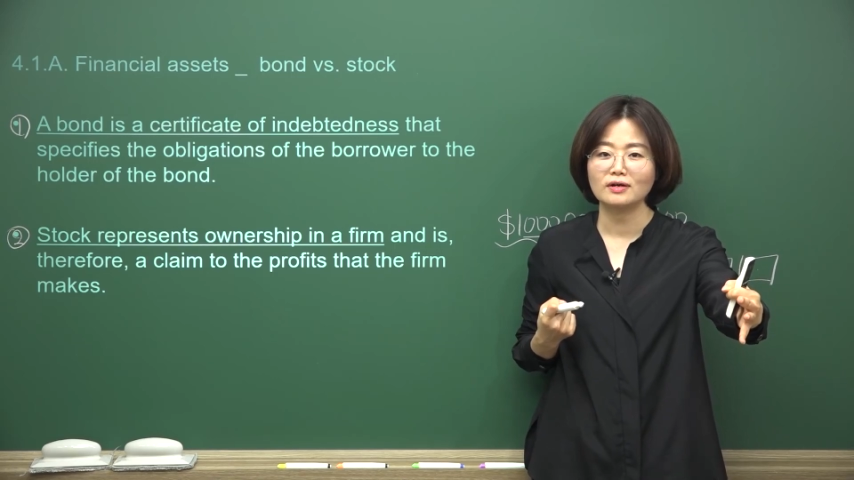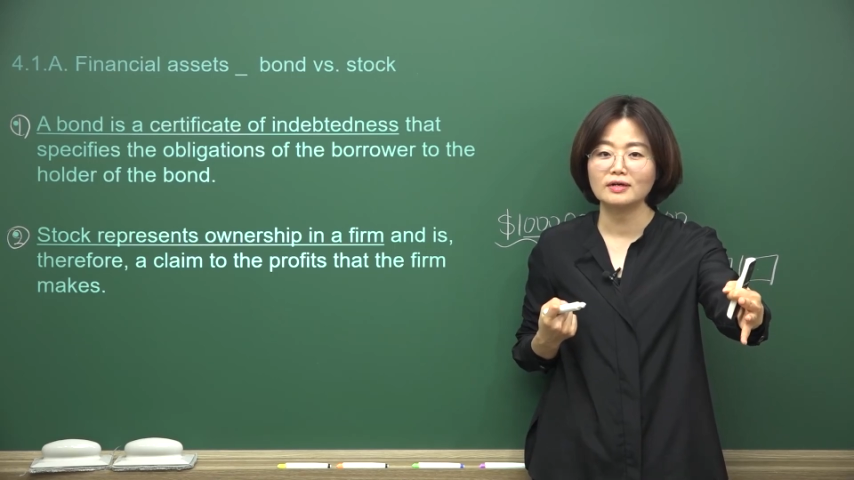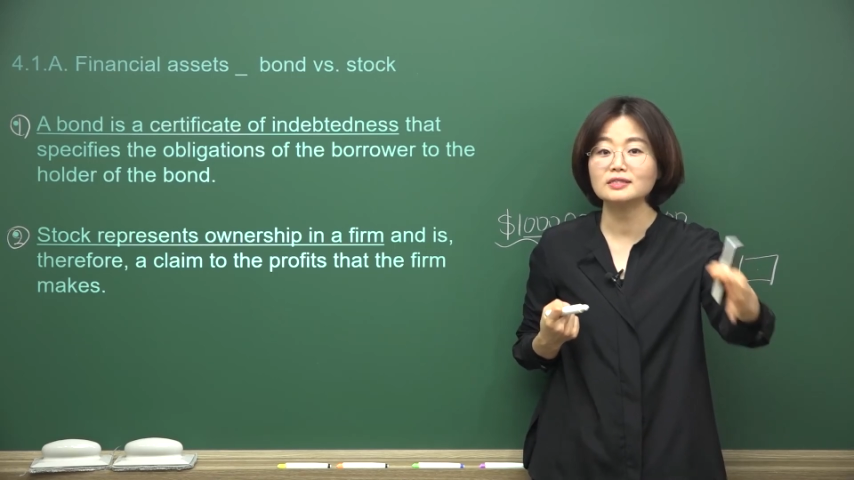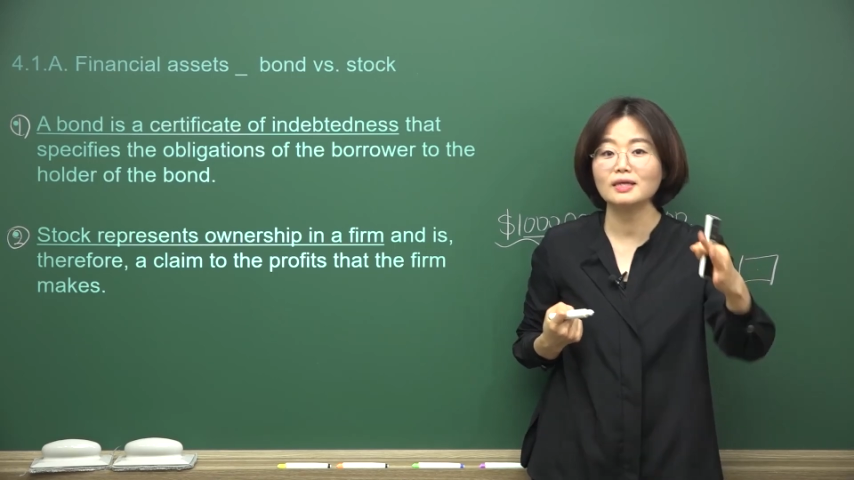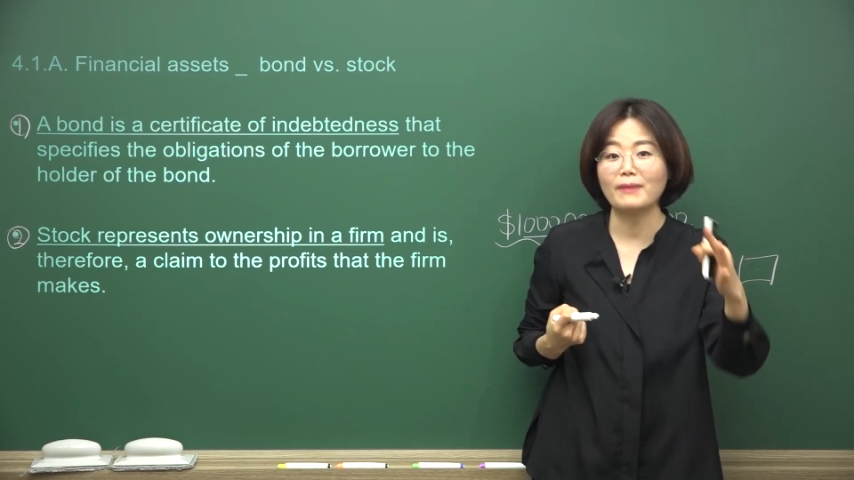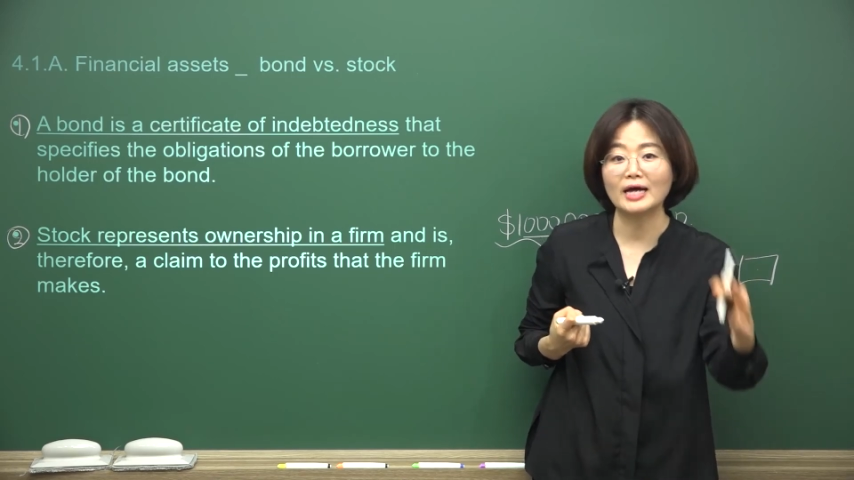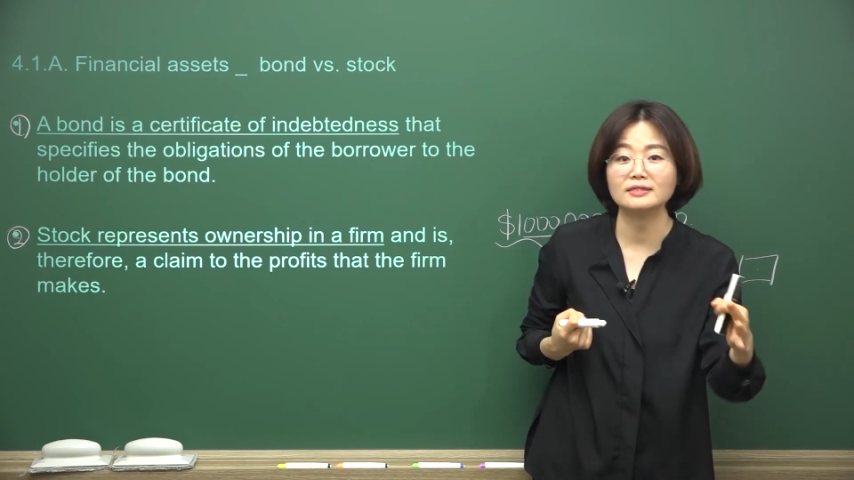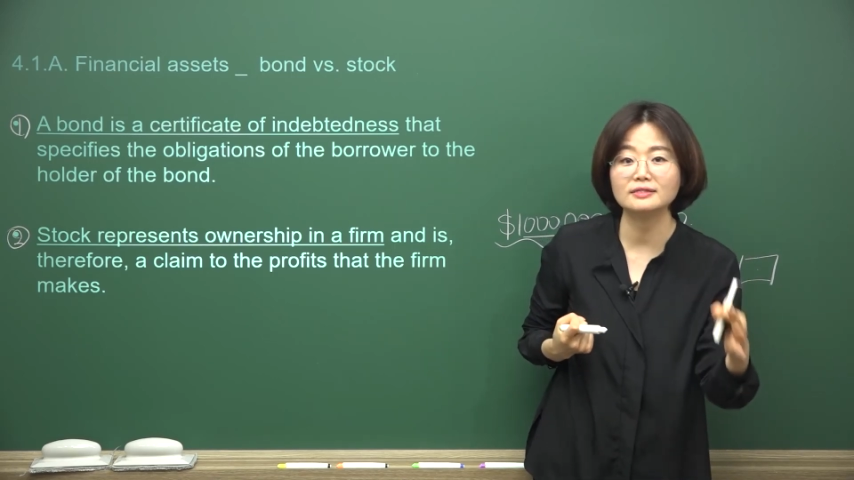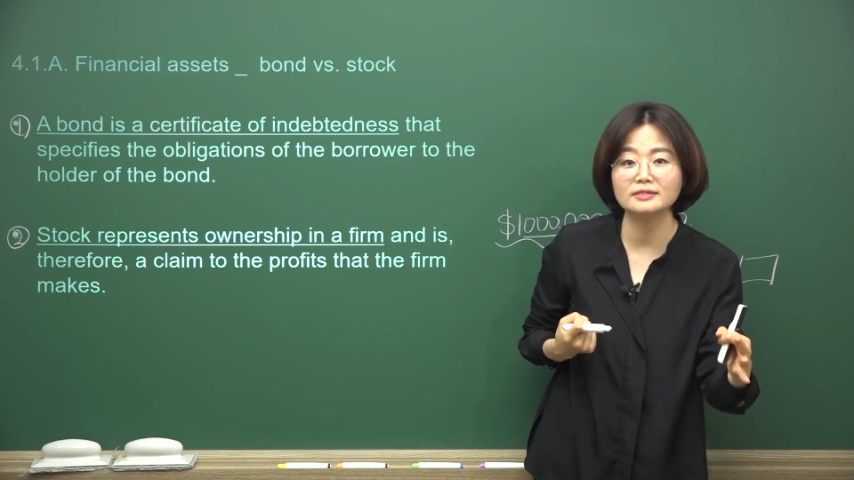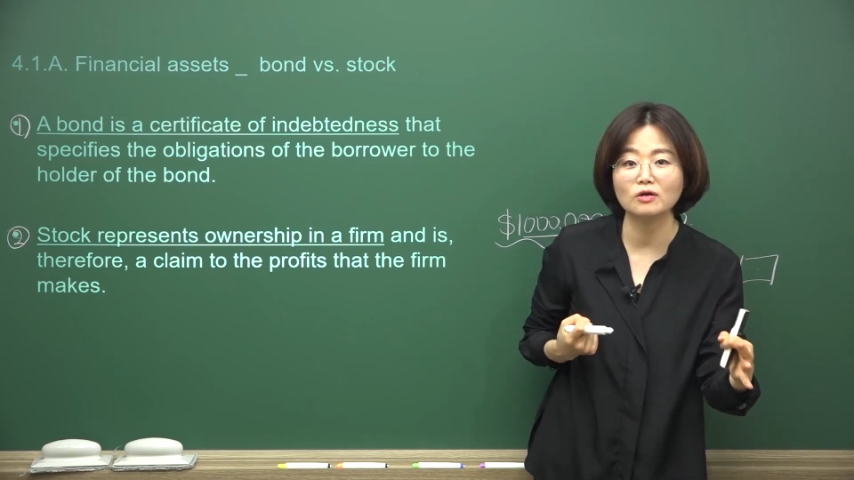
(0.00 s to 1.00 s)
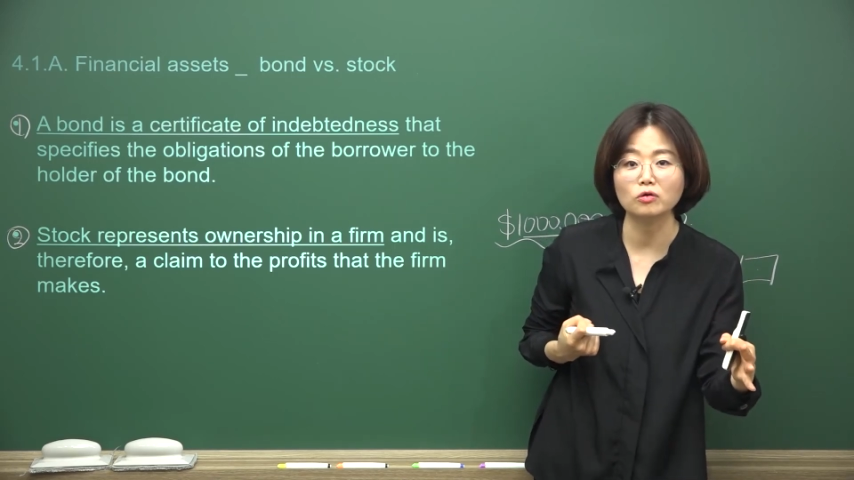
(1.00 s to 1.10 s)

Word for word: 근데 반드는